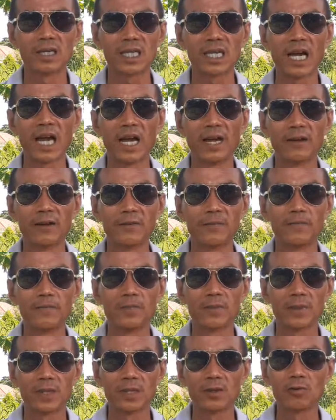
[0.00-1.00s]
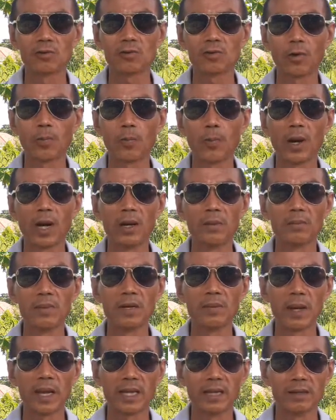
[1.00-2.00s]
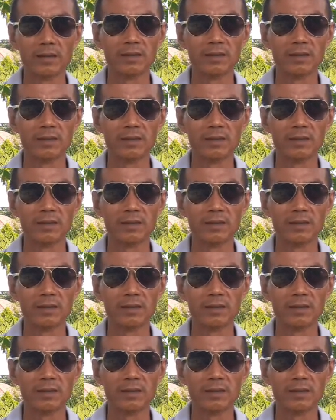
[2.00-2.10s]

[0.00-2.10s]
จ้ายูทูบเบอร์มือใหม่